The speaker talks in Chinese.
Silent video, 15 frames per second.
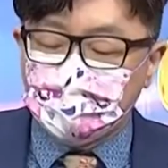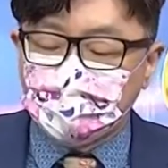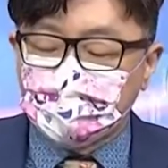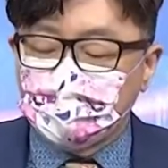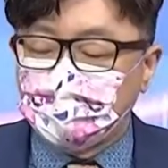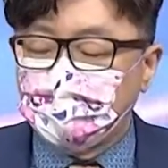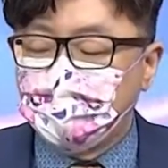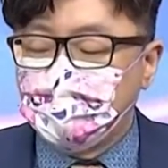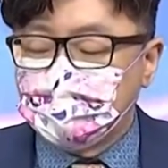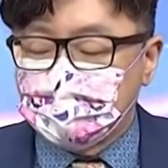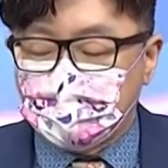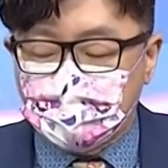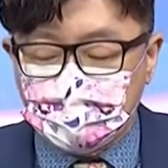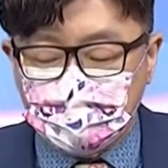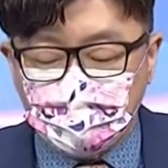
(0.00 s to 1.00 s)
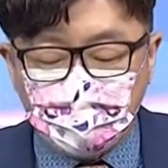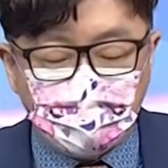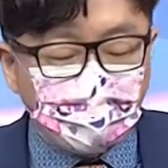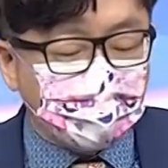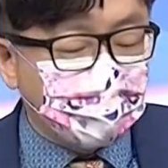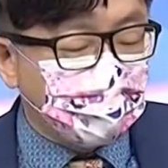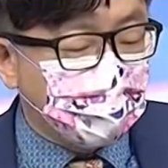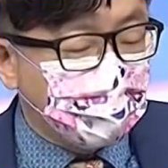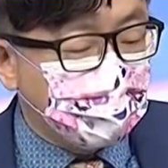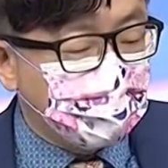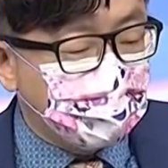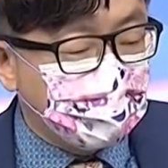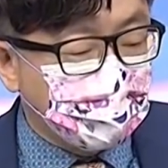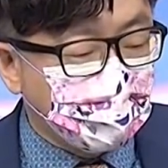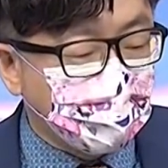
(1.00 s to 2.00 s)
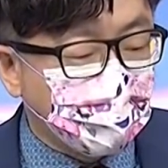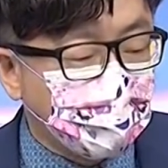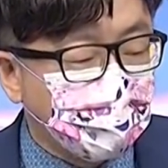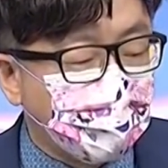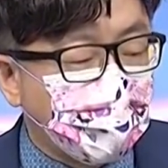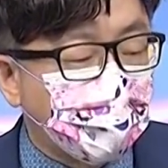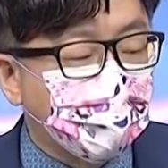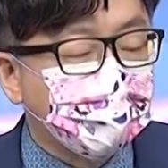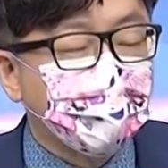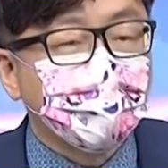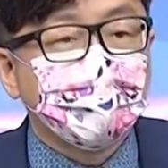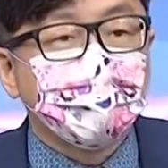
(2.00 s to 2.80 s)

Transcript: 就是说梦想的起点哦。来把握这一